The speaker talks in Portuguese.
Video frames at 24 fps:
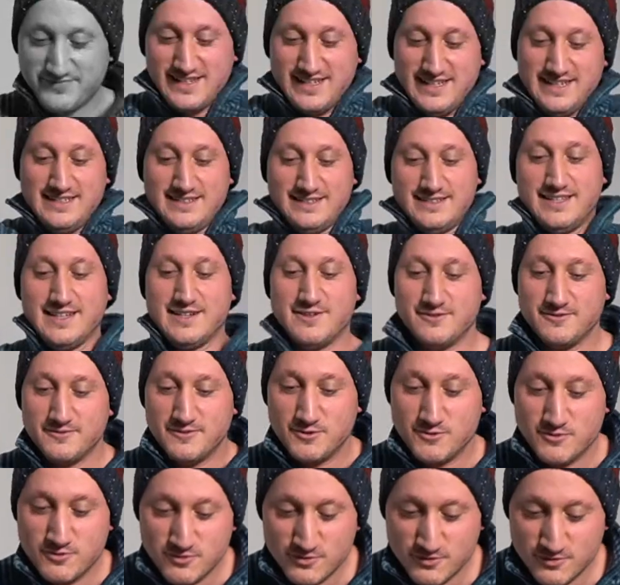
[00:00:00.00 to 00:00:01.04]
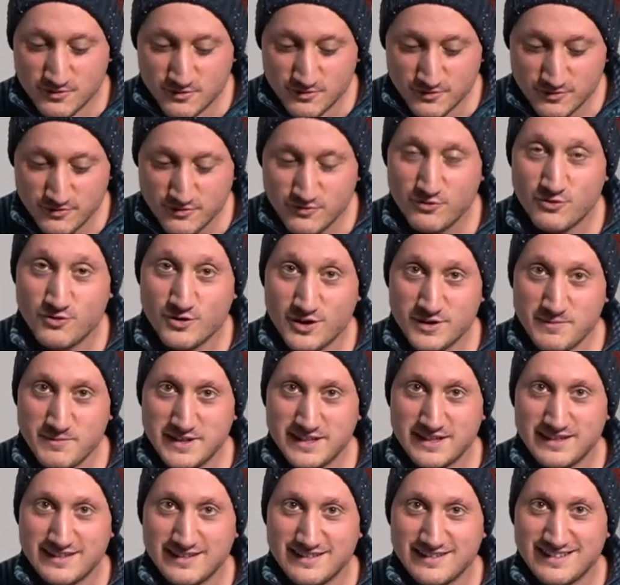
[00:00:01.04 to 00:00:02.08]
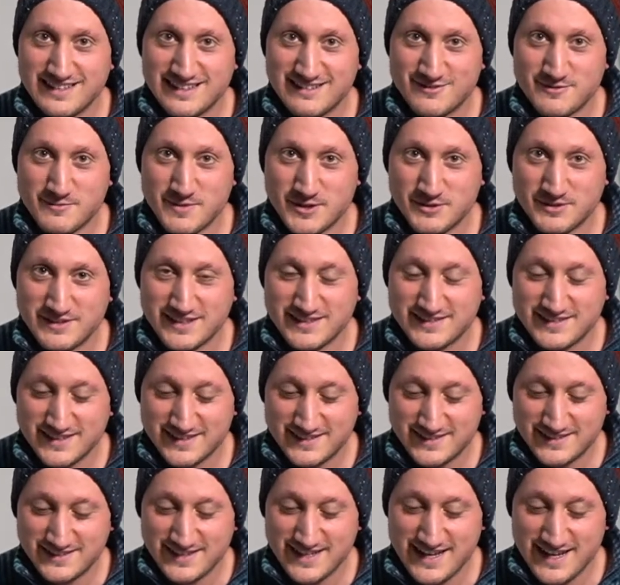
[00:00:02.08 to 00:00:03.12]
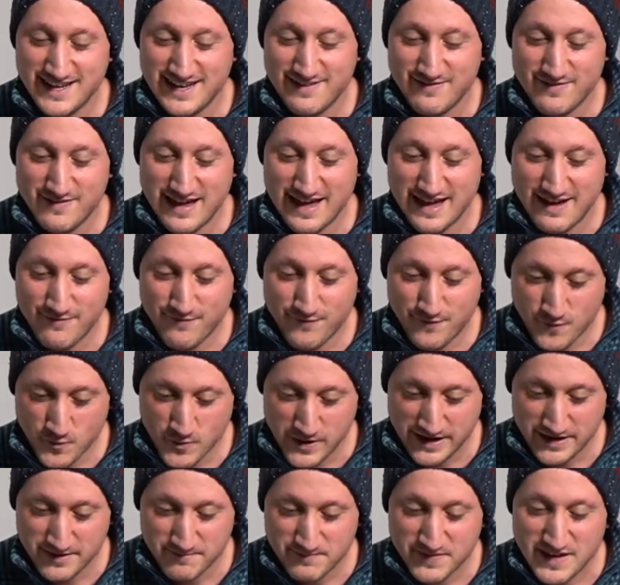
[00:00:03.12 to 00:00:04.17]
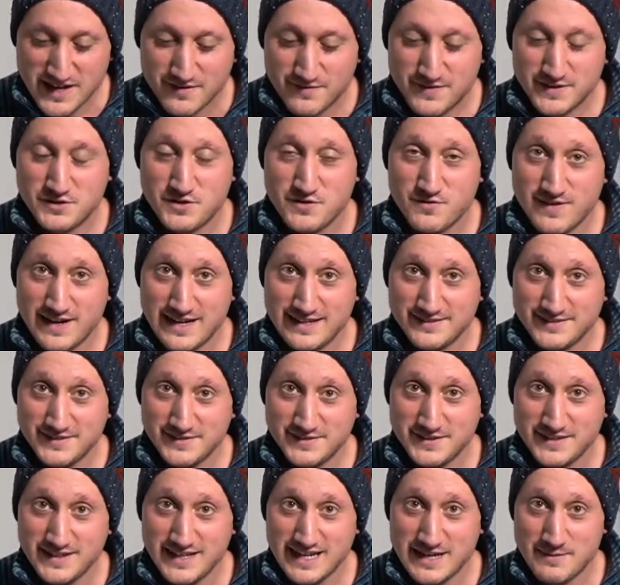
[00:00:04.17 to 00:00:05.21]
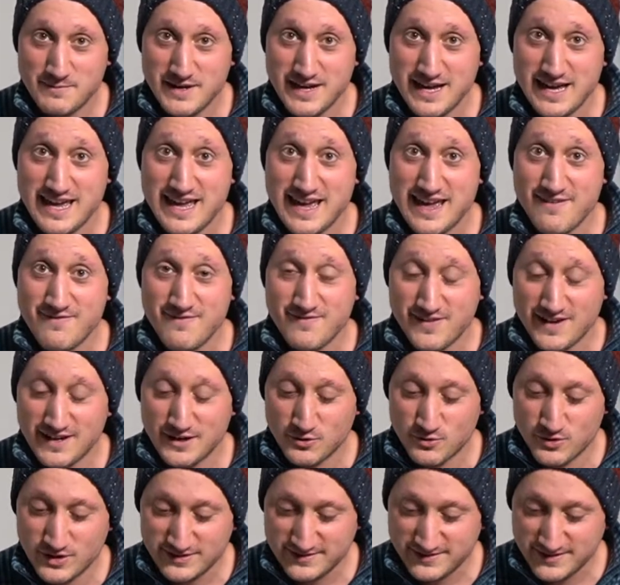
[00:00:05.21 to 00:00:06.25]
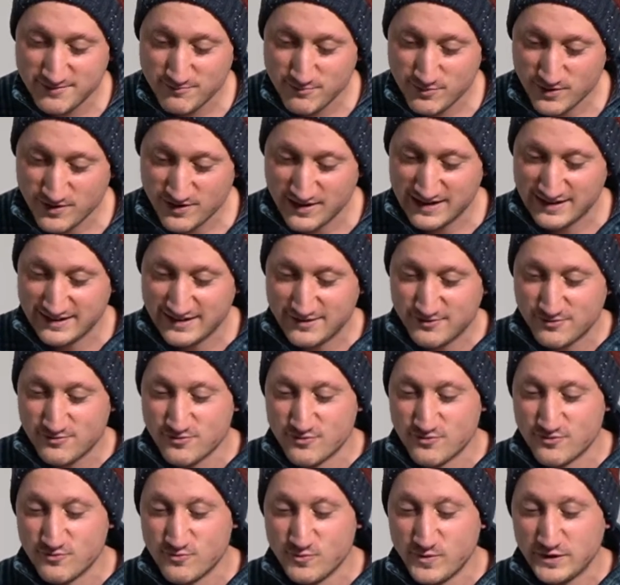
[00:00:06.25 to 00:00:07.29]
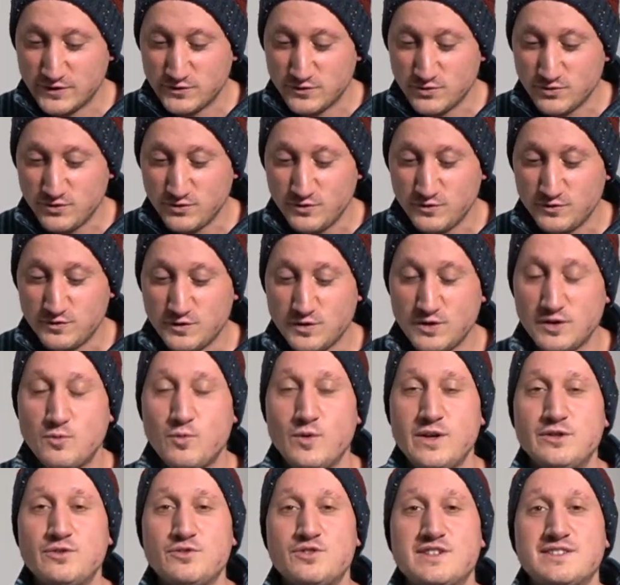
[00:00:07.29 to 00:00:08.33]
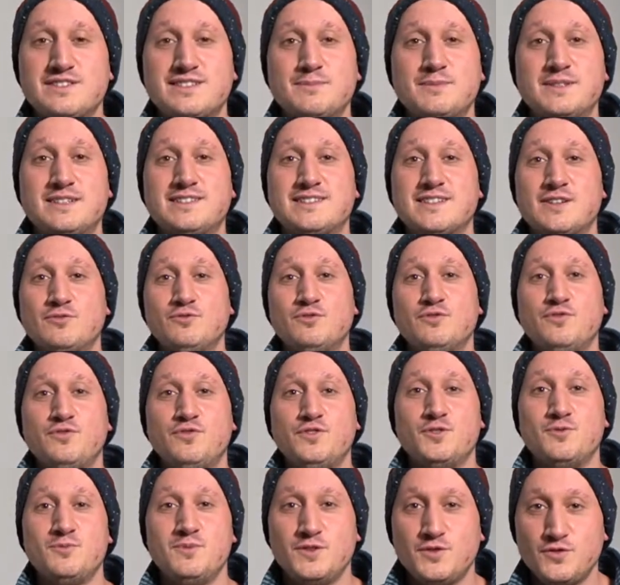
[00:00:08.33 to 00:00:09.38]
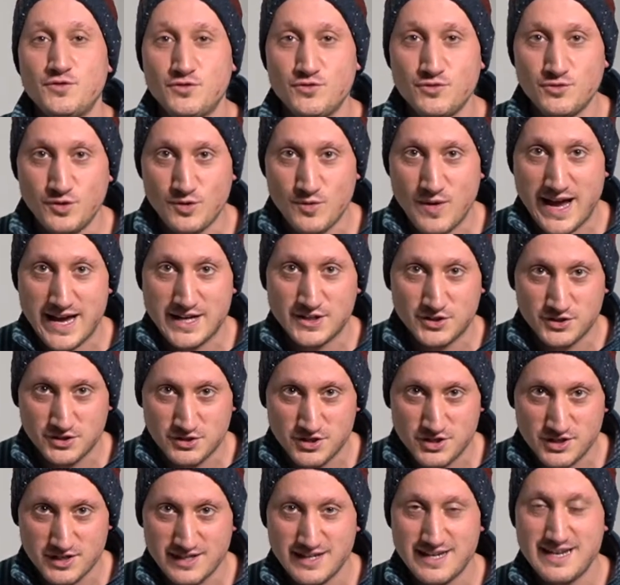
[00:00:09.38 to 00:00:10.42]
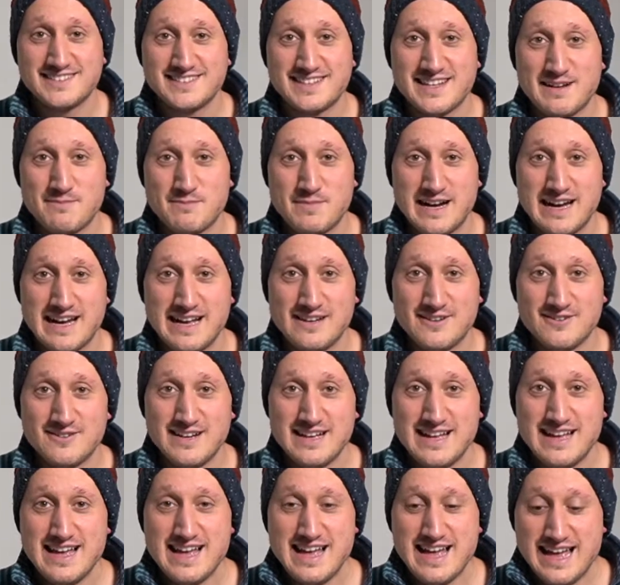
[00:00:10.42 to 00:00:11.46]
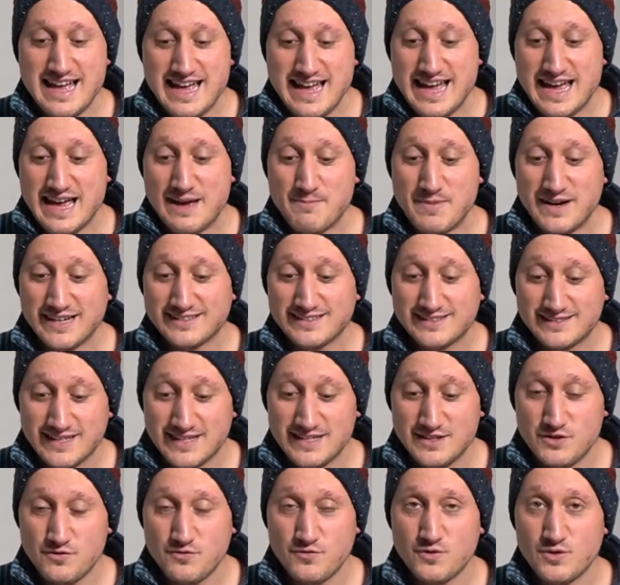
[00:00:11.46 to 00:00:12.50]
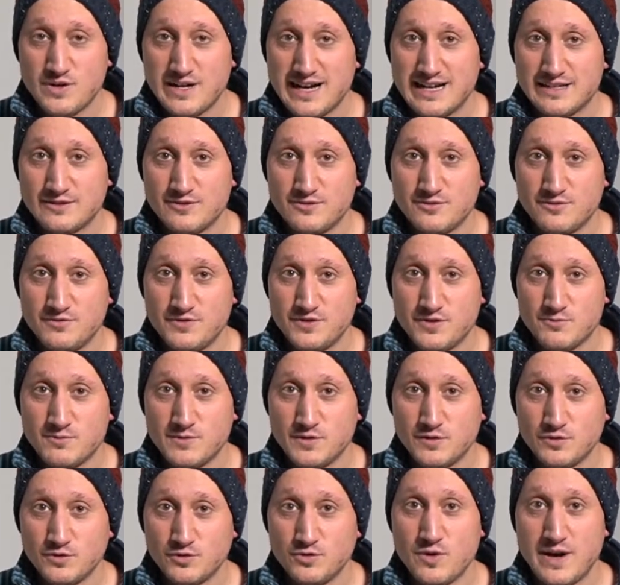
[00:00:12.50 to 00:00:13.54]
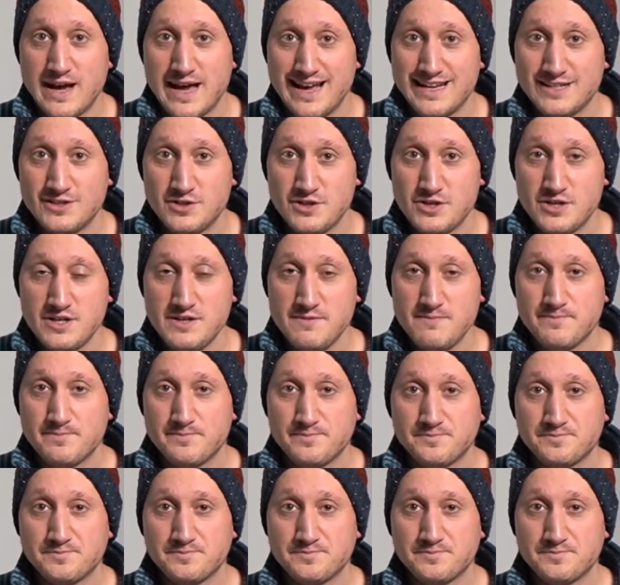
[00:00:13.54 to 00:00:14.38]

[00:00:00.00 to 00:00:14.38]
Então, o nome do meu TCC foi Festivais de cinema e valor simbólico, um estudo do circuito de exibição do filme Sudoeste. Esse trabalho é bastante focado no filme Sudoeste